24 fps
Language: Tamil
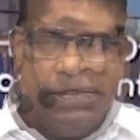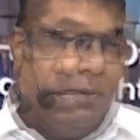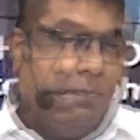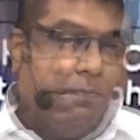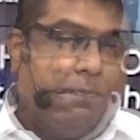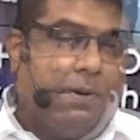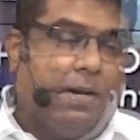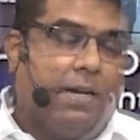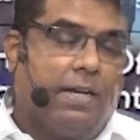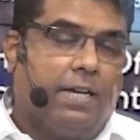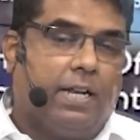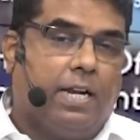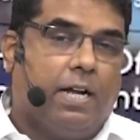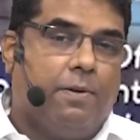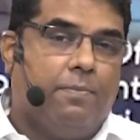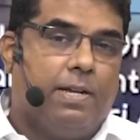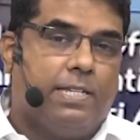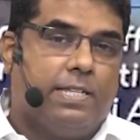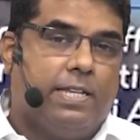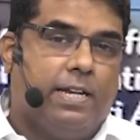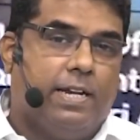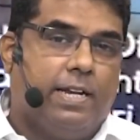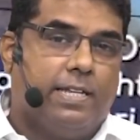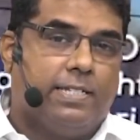இப்போ இருக்கிற
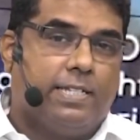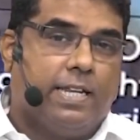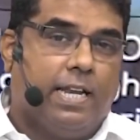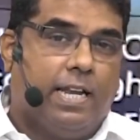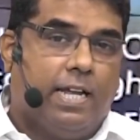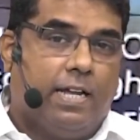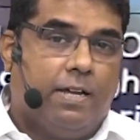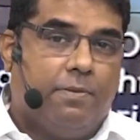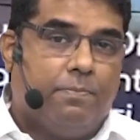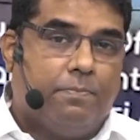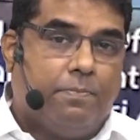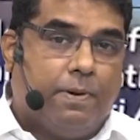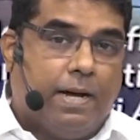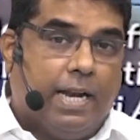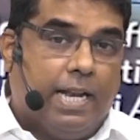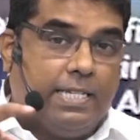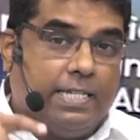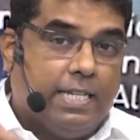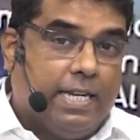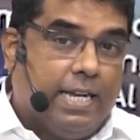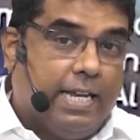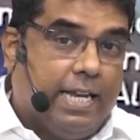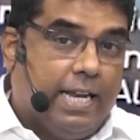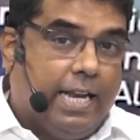ஹமாஸ் லீடர்ஸ் எல்லாம்
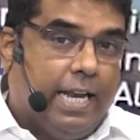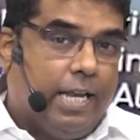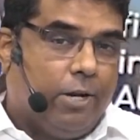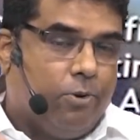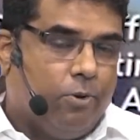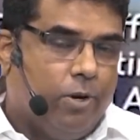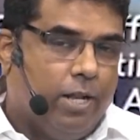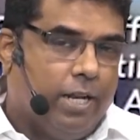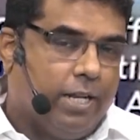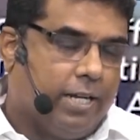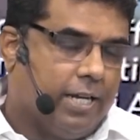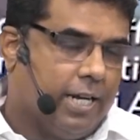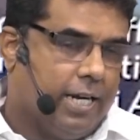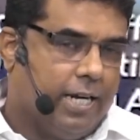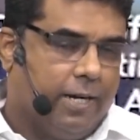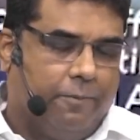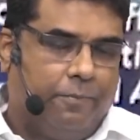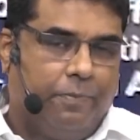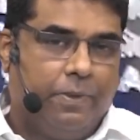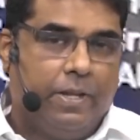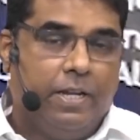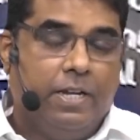பாலஸ்தீன எல்லைக்குள்ளே இருக்கிறாங்க